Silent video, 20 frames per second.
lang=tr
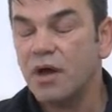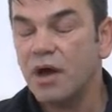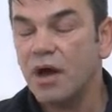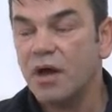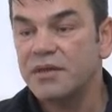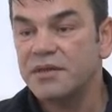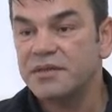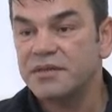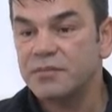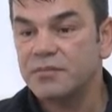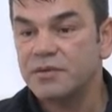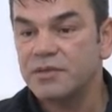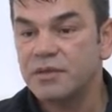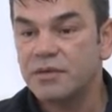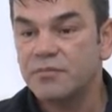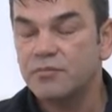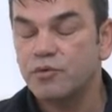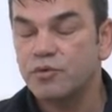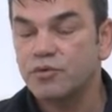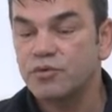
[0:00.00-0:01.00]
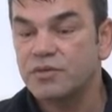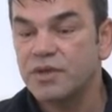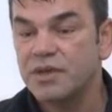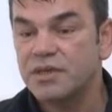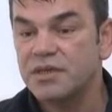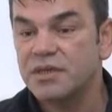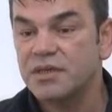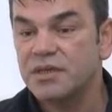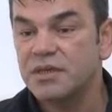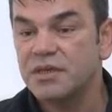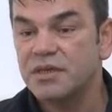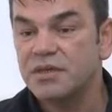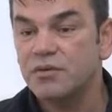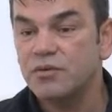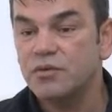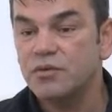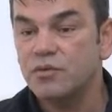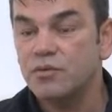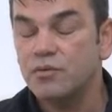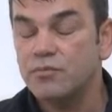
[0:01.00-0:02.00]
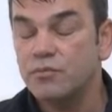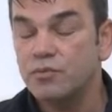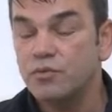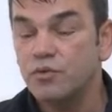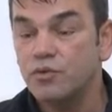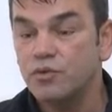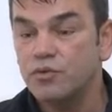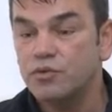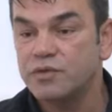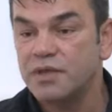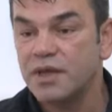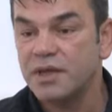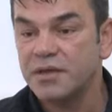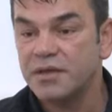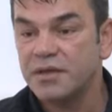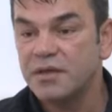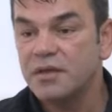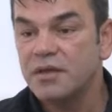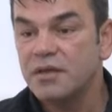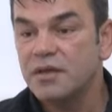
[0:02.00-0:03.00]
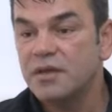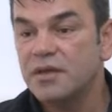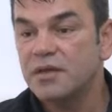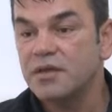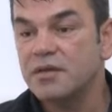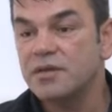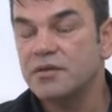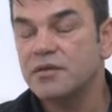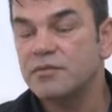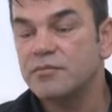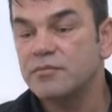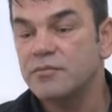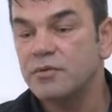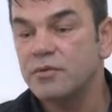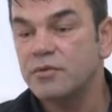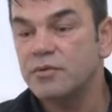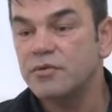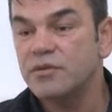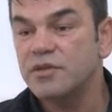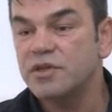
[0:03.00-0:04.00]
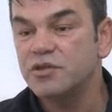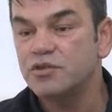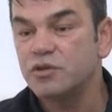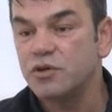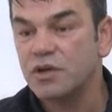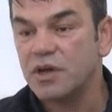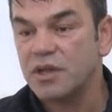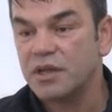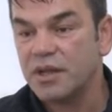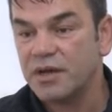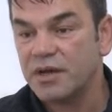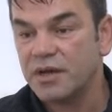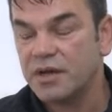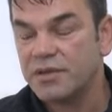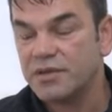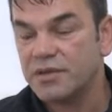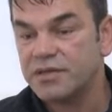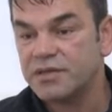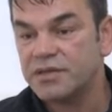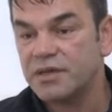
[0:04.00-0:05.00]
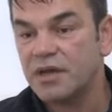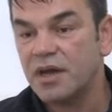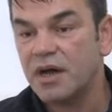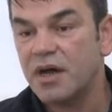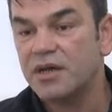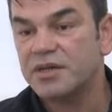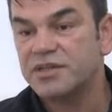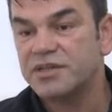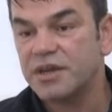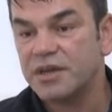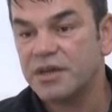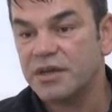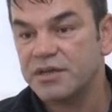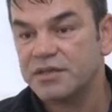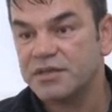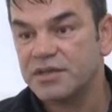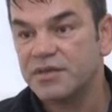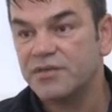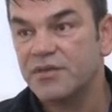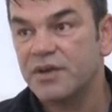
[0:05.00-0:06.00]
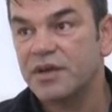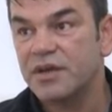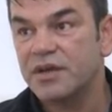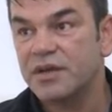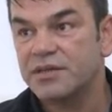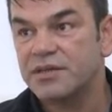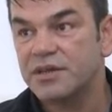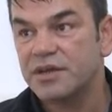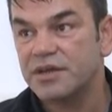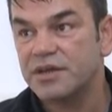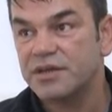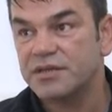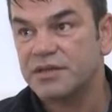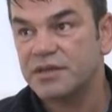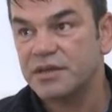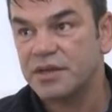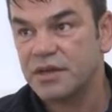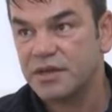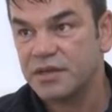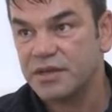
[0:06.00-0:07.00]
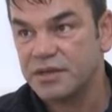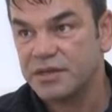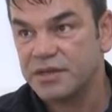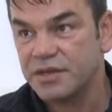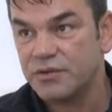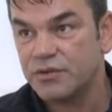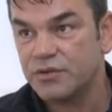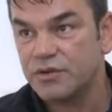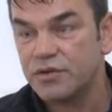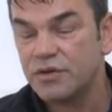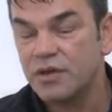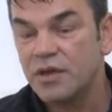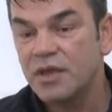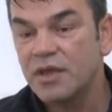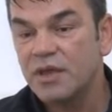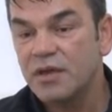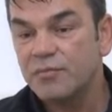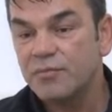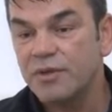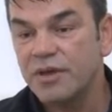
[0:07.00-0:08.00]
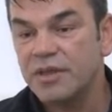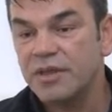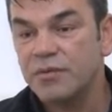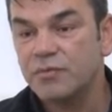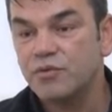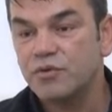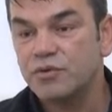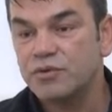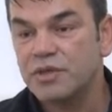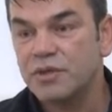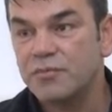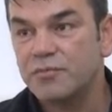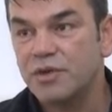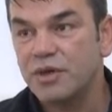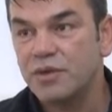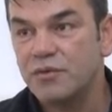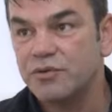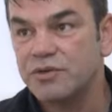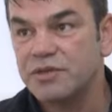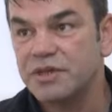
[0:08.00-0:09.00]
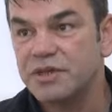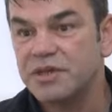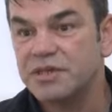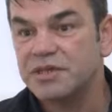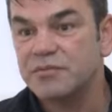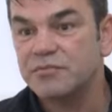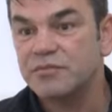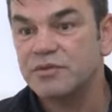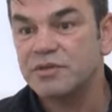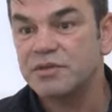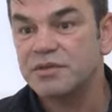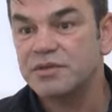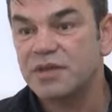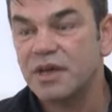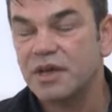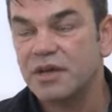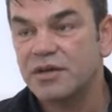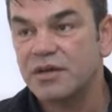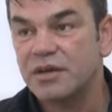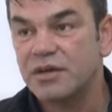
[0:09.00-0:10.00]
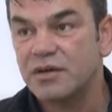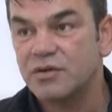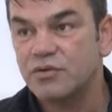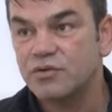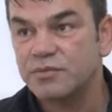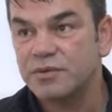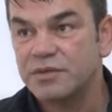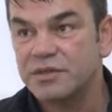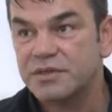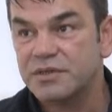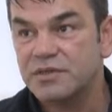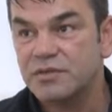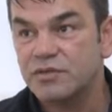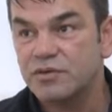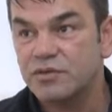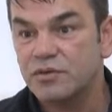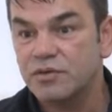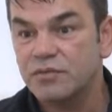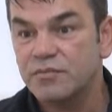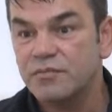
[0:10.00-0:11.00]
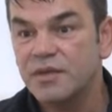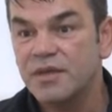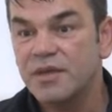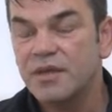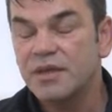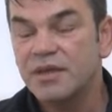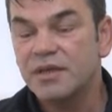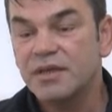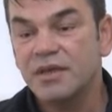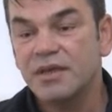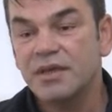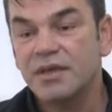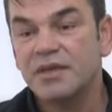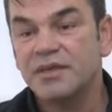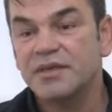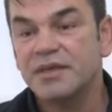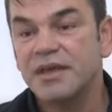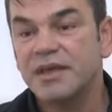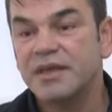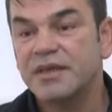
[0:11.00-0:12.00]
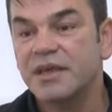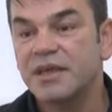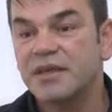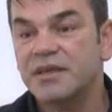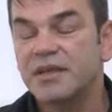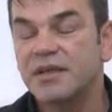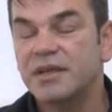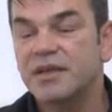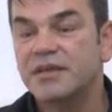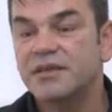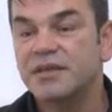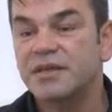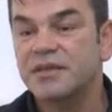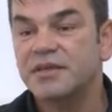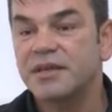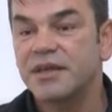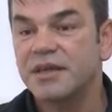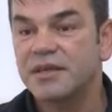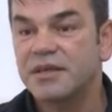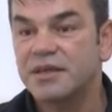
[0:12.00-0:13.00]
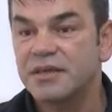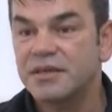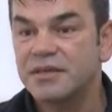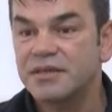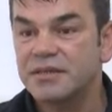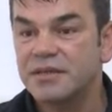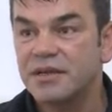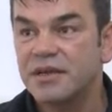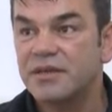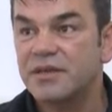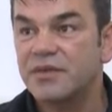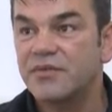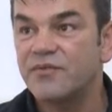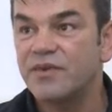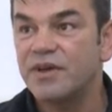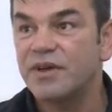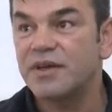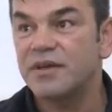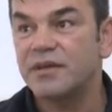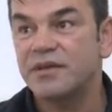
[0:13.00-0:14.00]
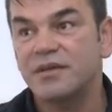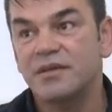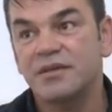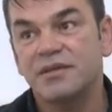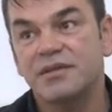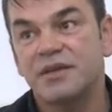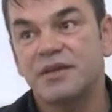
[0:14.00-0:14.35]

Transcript: aynı zamanda burnundaki ülser e, iç organlarına atarsa akciğer kanseri ve karaciğer kanserine kadar çeviriyor. Ben de bu yüzden bir an önce kızımın sağlığına kavuşmasını istiyorum e, gereken yerlerden, gereken kişilerden ve e,